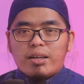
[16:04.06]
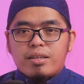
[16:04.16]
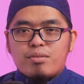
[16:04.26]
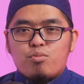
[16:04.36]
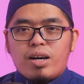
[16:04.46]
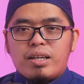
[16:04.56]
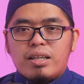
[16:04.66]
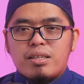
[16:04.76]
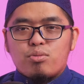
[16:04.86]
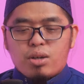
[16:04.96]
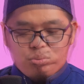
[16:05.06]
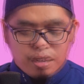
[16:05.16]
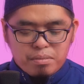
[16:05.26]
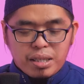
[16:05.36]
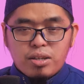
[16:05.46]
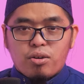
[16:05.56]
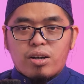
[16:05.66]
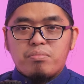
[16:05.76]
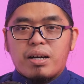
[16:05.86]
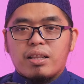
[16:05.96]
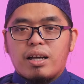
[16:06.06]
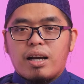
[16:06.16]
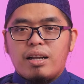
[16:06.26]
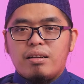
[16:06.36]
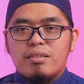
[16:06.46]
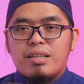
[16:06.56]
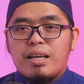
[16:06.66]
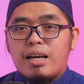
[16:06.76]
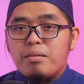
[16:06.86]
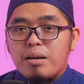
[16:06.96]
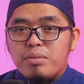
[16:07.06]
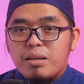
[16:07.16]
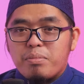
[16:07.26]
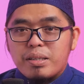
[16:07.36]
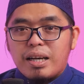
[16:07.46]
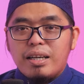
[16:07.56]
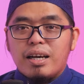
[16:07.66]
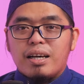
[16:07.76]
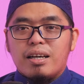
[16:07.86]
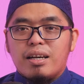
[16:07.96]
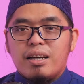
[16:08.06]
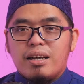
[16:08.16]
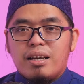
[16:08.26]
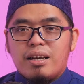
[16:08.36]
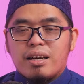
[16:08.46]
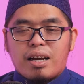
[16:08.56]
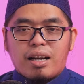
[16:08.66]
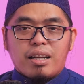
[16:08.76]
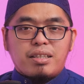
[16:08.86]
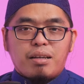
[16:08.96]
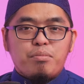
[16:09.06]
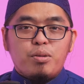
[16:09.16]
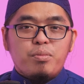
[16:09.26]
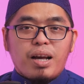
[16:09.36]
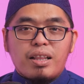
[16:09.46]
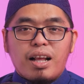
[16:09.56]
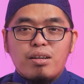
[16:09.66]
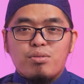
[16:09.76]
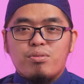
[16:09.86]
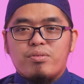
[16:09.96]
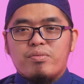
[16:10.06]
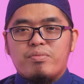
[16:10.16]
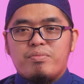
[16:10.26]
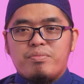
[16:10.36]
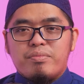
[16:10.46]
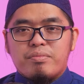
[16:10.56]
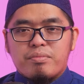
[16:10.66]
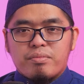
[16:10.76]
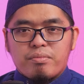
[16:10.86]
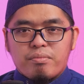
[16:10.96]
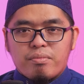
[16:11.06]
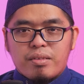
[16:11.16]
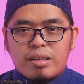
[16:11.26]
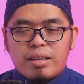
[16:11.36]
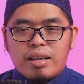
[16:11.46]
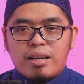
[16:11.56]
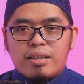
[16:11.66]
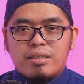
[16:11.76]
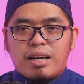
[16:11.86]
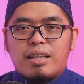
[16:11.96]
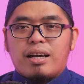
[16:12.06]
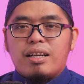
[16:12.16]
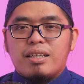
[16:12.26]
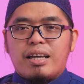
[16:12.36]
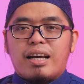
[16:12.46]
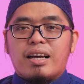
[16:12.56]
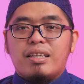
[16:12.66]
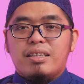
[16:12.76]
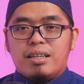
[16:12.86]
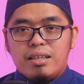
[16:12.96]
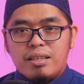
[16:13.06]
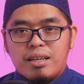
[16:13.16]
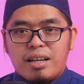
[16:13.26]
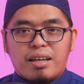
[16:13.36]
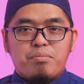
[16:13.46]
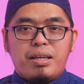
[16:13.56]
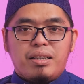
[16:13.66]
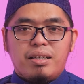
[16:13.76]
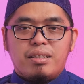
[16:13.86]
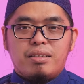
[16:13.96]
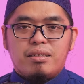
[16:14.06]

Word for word: Ini semua adalah sesuatu yang banyak orang mengatakan, saya nggak bisa percaya. Karena saya belum melihat langsung. Ya, saya katakan kayak anak kecil, anak bayi.